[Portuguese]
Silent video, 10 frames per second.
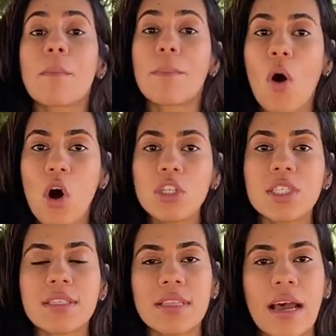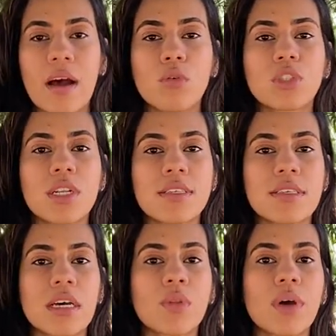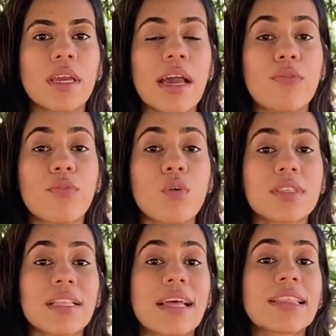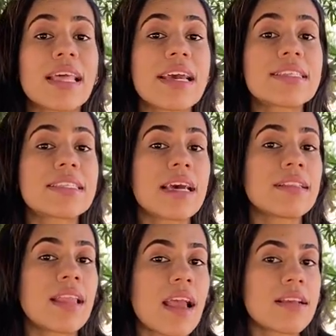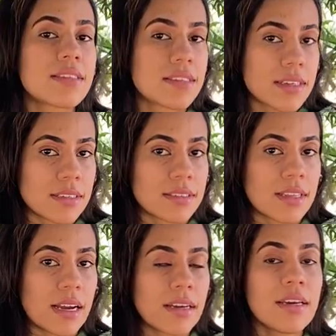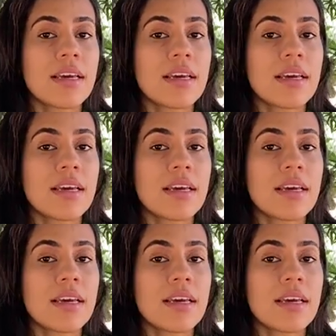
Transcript: pode estar utilizando aí a força da descendência, tá?